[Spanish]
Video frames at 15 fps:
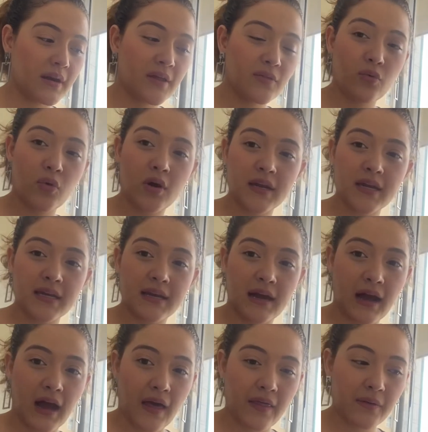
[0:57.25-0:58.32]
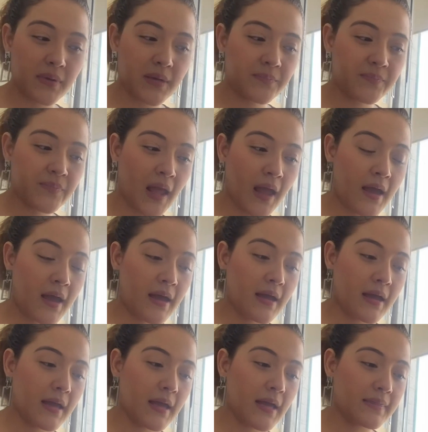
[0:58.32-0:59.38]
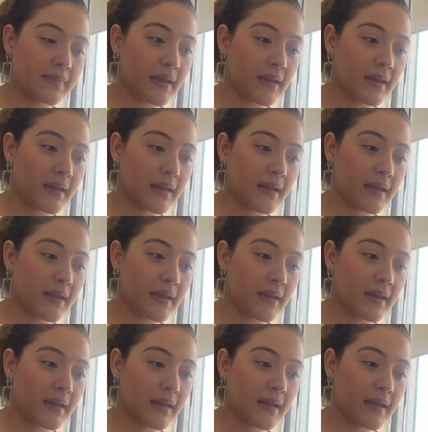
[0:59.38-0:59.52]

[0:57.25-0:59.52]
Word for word: Networking Academy. Eh,